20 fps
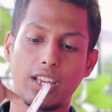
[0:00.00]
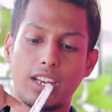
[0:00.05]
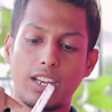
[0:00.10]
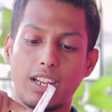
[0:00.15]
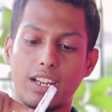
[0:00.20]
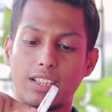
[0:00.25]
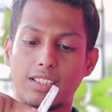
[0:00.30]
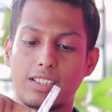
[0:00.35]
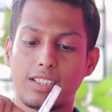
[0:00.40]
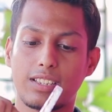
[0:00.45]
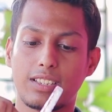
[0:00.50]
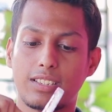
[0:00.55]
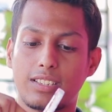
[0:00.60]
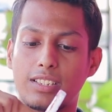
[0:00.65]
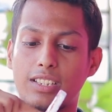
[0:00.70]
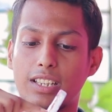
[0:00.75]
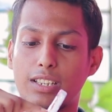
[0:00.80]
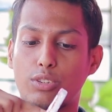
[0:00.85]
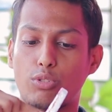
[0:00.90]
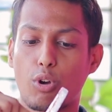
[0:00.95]
এটার
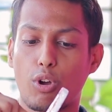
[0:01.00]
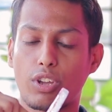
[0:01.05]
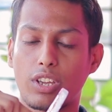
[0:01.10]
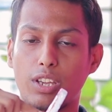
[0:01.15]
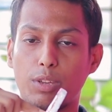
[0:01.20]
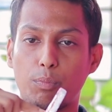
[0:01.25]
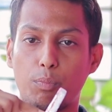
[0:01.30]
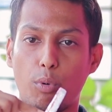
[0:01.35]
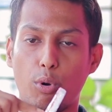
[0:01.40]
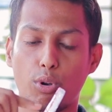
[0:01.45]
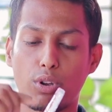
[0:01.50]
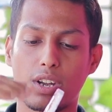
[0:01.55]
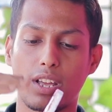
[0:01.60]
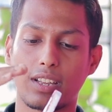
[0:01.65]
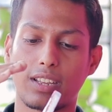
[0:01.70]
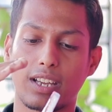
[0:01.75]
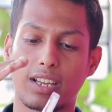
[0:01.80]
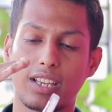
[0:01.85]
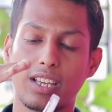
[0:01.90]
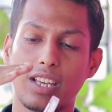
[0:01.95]
যে ডকিং
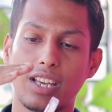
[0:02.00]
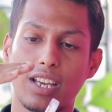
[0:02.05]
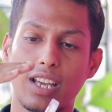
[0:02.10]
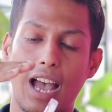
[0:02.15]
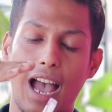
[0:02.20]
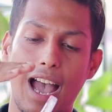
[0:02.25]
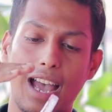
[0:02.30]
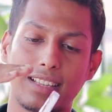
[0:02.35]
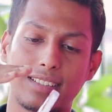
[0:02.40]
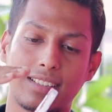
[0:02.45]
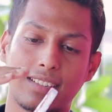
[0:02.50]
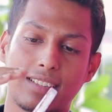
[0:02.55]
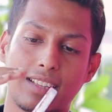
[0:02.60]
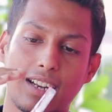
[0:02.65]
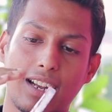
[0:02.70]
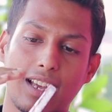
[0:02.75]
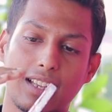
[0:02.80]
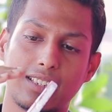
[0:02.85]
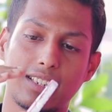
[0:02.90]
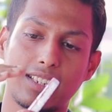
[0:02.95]
পোর্টটা থাকে
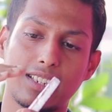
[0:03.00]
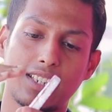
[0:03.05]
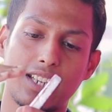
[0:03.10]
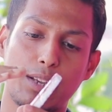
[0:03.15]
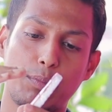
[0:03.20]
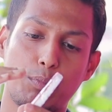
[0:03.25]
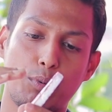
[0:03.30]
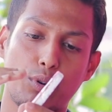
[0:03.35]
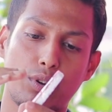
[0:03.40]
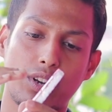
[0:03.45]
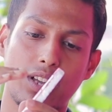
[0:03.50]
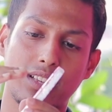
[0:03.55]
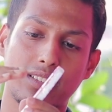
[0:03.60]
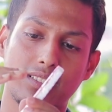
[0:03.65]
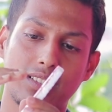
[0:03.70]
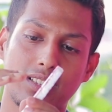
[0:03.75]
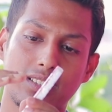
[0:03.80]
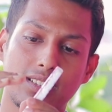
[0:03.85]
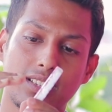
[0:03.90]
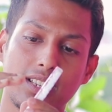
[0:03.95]
আইসিএসের কাছে সেই পোর্টটা
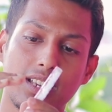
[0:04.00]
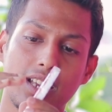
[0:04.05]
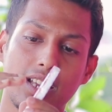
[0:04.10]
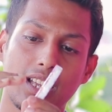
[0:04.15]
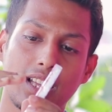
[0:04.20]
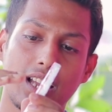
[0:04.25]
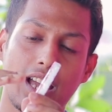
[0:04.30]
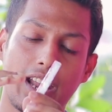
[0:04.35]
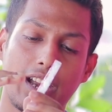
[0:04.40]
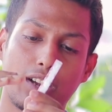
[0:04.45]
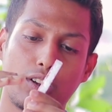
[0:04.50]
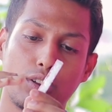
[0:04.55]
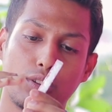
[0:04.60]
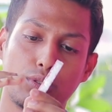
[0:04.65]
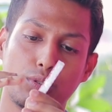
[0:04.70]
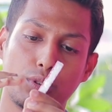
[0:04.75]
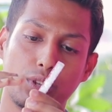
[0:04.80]
আস্তে আস্তে কানেক্ট হয়